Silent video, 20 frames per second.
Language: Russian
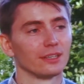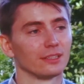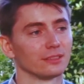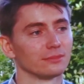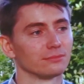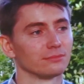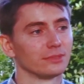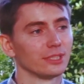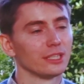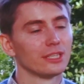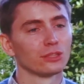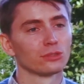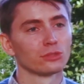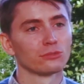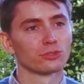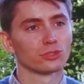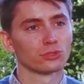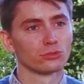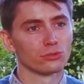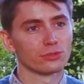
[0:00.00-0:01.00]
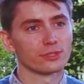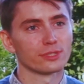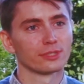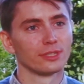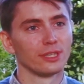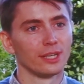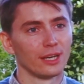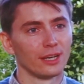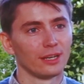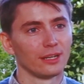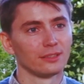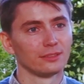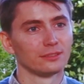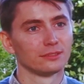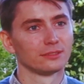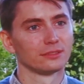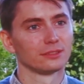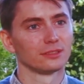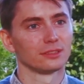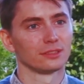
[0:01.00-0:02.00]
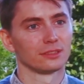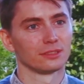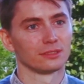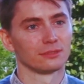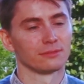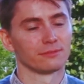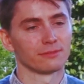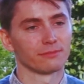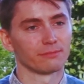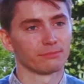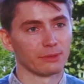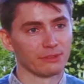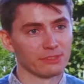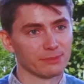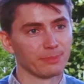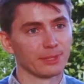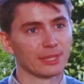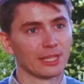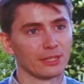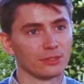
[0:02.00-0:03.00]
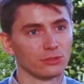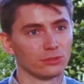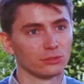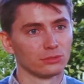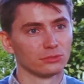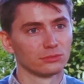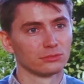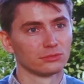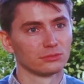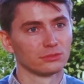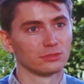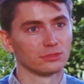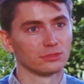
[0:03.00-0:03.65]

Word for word: Э, ты готовишь курс для, э, по воспитанию